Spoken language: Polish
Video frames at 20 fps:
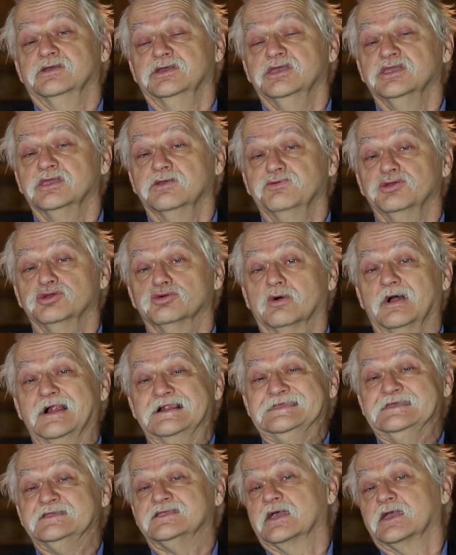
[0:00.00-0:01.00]

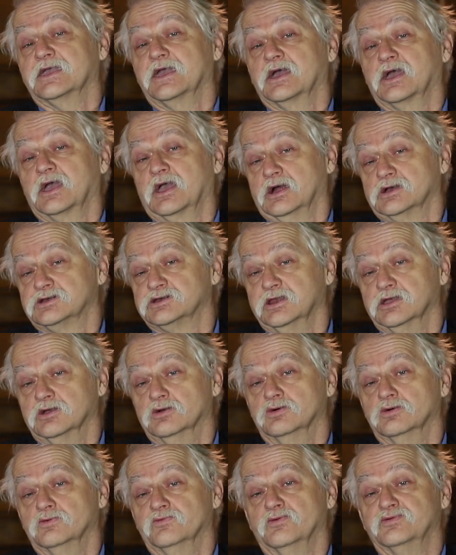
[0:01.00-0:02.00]
indywidualnie, tak jak
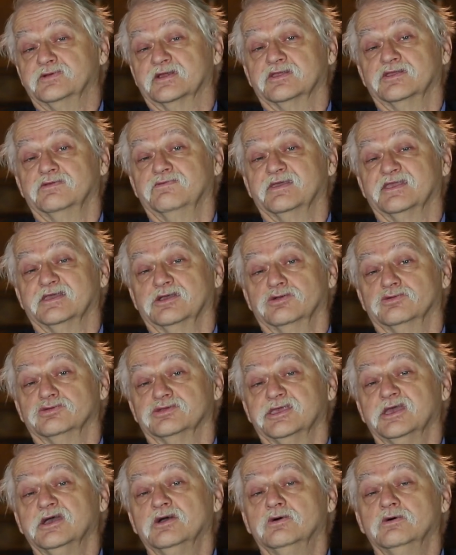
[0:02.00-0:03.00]
każdego wówczas
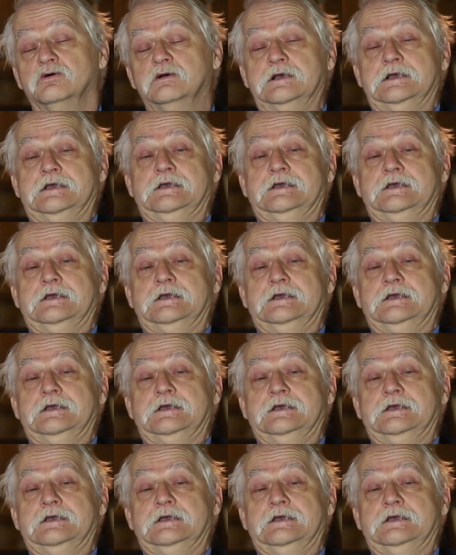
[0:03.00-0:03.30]
zwiedzającego.